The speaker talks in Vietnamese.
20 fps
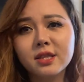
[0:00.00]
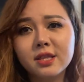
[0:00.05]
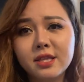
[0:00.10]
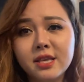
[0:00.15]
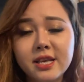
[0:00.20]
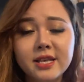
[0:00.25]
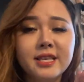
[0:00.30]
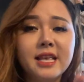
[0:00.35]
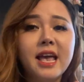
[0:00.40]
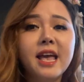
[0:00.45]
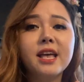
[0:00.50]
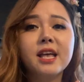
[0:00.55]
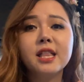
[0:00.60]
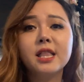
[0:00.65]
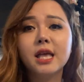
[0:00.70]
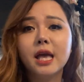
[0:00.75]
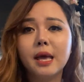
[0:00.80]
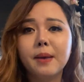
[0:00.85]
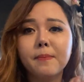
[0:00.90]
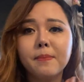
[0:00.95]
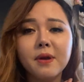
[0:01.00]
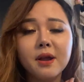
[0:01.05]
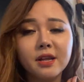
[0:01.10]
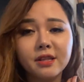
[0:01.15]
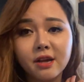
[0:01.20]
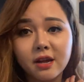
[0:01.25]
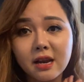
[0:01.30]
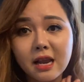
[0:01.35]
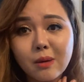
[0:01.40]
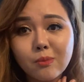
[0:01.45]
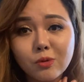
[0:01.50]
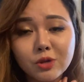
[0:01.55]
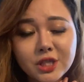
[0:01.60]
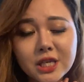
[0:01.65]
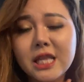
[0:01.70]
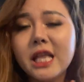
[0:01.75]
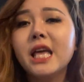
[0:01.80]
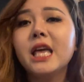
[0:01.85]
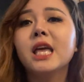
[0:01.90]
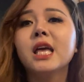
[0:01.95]
chia sẻ kinh nghiệm rất là thật lòng của
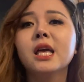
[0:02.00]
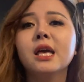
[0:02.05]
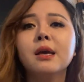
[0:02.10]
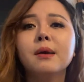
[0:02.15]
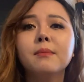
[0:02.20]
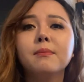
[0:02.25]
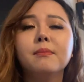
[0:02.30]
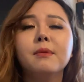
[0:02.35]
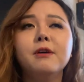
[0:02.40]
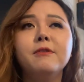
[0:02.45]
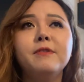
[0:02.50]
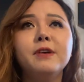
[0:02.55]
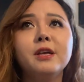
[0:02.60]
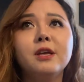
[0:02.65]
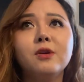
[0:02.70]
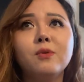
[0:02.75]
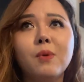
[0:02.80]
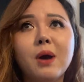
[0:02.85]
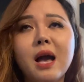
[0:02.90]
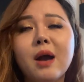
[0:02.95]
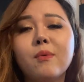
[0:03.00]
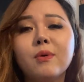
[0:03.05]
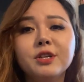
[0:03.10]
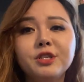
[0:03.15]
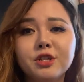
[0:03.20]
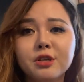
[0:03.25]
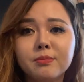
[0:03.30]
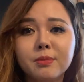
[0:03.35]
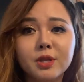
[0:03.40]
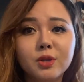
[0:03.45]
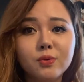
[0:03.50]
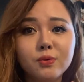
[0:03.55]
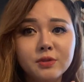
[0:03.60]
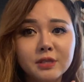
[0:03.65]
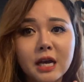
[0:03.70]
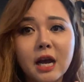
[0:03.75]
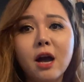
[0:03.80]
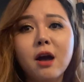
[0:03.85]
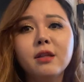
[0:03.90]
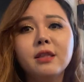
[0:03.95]
Jenny, bởi vì qua quá trình mình nuôi
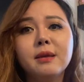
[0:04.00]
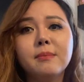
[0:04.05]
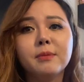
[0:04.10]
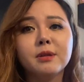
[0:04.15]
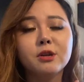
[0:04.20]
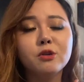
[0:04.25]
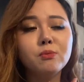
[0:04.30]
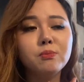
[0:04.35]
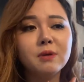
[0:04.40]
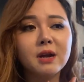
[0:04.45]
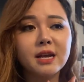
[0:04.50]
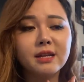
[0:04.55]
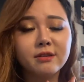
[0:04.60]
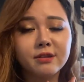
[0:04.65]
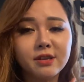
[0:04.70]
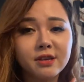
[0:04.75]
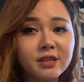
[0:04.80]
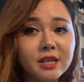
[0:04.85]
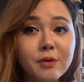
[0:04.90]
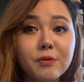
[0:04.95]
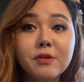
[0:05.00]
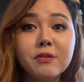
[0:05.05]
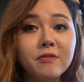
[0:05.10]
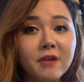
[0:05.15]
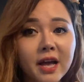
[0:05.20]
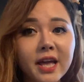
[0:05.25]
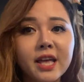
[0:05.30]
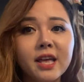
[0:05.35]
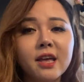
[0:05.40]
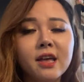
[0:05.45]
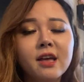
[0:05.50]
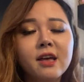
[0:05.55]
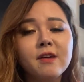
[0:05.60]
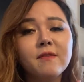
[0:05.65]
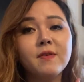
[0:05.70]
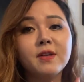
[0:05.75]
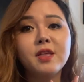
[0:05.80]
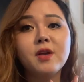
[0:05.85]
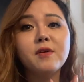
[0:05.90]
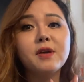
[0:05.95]
chó thì mình rút ra được những điều như vậy.
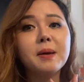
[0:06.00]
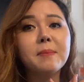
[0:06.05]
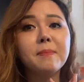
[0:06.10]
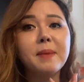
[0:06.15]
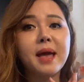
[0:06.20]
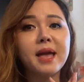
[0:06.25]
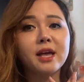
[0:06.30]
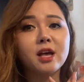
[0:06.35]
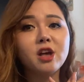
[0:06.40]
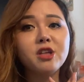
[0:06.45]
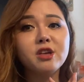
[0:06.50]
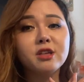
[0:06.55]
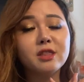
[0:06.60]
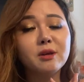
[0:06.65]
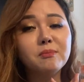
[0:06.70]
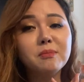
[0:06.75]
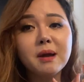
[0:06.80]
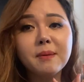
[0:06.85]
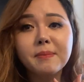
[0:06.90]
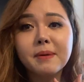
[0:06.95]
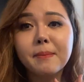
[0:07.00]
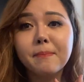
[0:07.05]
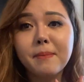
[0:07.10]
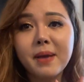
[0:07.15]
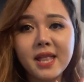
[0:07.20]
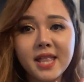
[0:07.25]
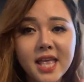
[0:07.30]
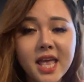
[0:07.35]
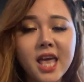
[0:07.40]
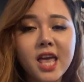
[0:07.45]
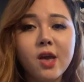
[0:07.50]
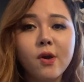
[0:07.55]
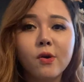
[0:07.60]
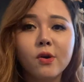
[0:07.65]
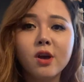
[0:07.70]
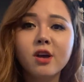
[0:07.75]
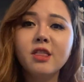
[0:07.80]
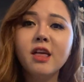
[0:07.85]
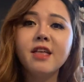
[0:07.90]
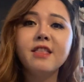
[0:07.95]
Và nếu các bạn có những đóng góp comment gì
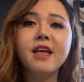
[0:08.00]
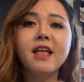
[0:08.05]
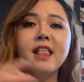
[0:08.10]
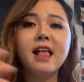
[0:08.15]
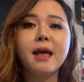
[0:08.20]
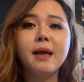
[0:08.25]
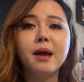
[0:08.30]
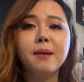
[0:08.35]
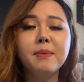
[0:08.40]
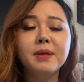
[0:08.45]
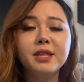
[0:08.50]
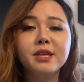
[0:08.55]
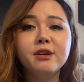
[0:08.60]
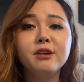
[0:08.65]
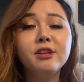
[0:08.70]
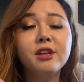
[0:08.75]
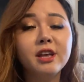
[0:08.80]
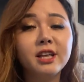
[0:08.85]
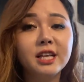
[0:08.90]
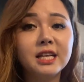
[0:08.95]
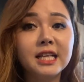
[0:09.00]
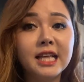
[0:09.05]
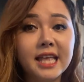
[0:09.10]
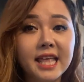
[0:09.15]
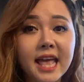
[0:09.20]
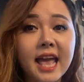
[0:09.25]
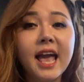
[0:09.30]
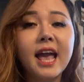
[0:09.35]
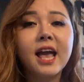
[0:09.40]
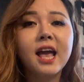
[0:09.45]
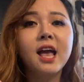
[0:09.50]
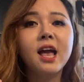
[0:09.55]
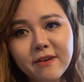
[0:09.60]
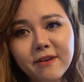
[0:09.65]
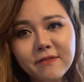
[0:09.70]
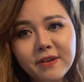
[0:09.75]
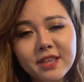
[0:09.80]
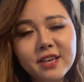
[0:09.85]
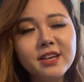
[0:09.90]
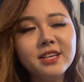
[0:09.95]
có thể để lại ở bên dưới cho Jenny nha.
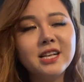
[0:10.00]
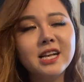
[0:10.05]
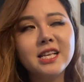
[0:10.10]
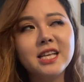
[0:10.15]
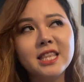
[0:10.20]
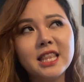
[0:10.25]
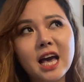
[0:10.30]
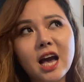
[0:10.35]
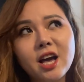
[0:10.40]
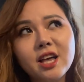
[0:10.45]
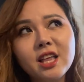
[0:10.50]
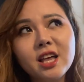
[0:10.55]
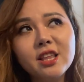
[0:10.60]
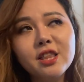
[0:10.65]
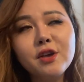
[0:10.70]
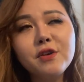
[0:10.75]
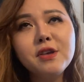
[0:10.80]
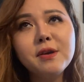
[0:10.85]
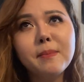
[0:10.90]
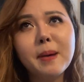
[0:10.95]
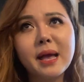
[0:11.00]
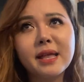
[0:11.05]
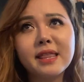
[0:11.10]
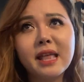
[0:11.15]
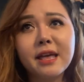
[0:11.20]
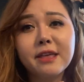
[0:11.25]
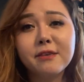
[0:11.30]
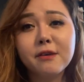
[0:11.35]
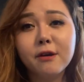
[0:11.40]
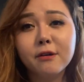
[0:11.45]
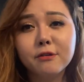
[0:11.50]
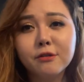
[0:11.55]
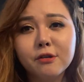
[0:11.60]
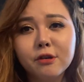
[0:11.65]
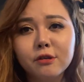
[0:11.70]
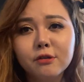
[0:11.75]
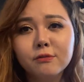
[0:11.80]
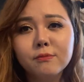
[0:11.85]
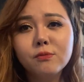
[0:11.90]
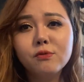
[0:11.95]
Và như Jenny nói đó, nếu như bạn đang chần
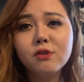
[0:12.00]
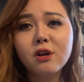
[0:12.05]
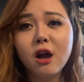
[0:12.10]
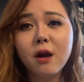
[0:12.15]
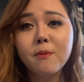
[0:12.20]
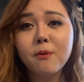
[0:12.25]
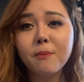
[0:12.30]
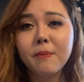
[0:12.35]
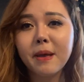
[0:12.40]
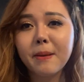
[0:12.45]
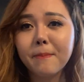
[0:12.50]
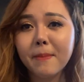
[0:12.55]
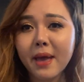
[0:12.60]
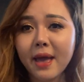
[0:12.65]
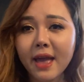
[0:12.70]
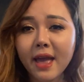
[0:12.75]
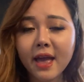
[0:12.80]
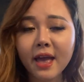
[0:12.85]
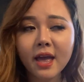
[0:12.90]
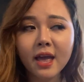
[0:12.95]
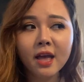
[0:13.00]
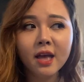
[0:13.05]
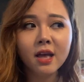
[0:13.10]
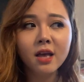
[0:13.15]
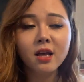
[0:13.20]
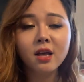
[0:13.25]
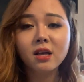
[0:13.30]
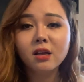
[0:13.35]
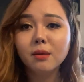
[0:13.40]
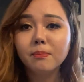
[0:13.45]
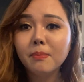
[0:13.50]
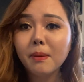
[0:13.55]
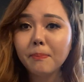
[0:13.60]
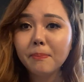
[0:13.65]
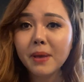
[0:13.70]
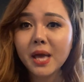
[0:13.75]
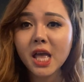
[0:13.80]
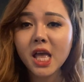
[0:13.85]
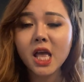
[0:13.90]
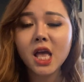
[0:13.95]
chừ muốn có một em bé
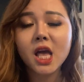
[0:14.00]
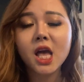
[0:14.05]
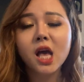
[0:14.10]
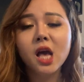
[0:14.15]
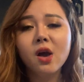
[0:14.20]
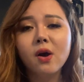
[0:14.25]
puppy,